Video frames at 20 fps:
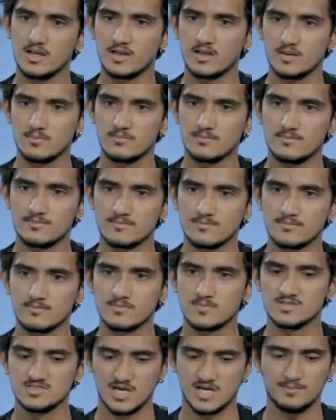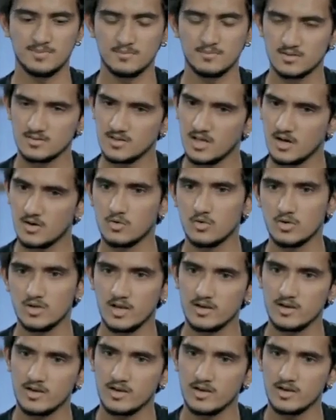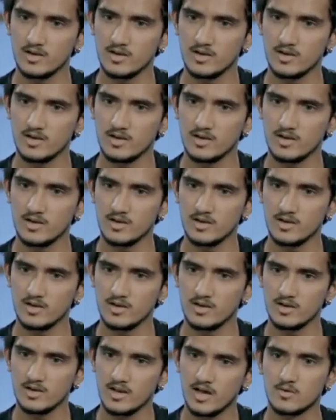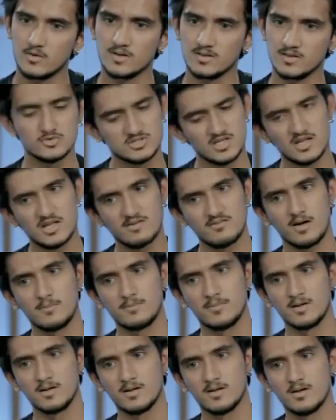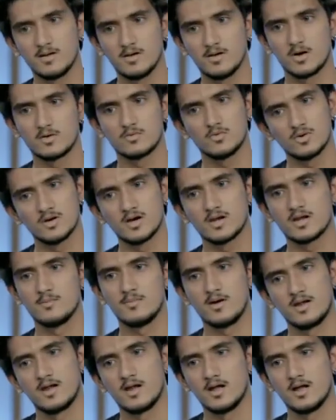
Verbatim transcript: हम जहाँ पे बंदा हो या ना हो बंदे हो या ना हो हम घुसेंगे वहाँ पे और वो घर हमारा